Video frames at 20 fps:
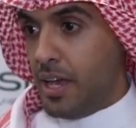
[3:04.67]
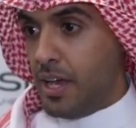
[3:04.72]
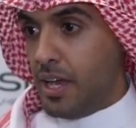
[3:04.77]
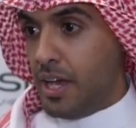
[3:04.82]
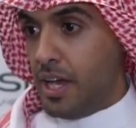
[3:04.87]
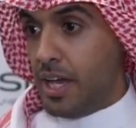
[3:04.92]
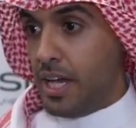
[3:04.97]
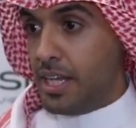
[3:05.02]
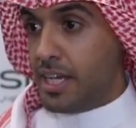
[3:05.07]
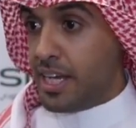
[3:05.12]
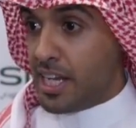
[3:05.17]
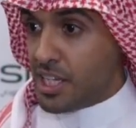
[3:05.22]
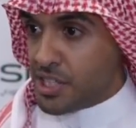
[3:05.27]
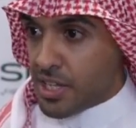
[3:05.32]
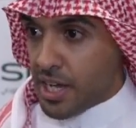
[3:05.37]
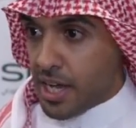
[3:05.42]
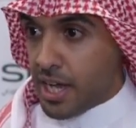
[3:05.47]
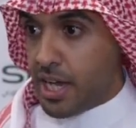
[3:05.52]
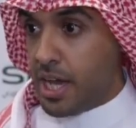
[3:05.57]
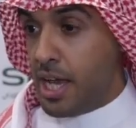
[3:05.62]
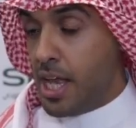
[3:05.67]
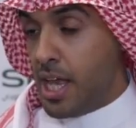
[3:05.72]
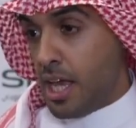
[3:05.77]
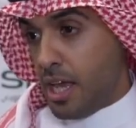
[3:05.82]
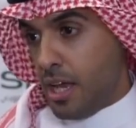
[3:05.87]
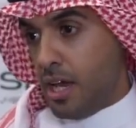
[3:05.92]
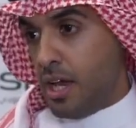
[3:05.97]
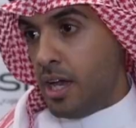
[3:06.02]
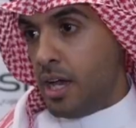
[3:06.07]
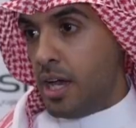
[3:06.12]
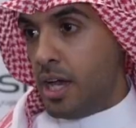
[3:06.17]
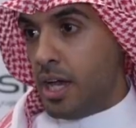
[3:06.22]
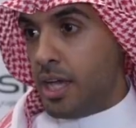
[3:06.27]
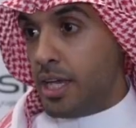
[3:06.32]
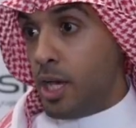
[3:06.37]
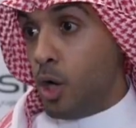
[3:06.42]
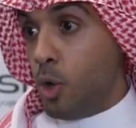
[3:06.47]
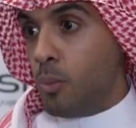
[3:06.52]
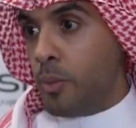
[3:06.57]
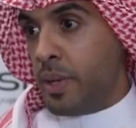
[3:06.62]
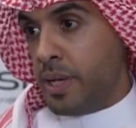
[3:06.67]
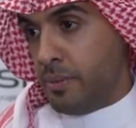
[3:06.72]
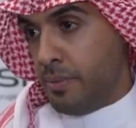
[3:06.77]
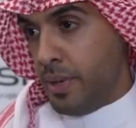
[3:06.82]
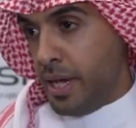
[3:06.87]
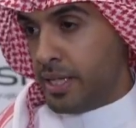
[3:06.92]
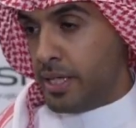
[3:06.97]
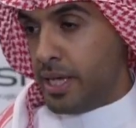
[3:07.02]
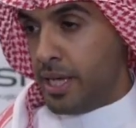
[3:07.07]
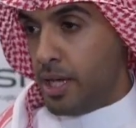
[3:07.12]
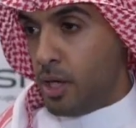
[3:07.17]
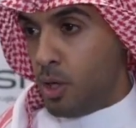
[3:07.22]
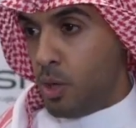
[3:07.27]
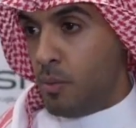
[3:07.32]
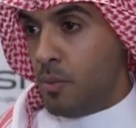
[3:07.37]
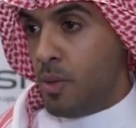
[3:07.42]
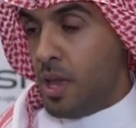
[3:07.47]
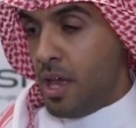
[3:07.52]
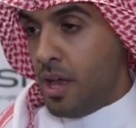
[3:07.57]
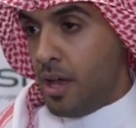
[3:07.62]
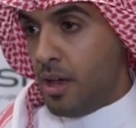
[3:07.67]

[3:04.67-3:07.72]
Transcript: آه، احنا نسعى آه، يوما بعد يوم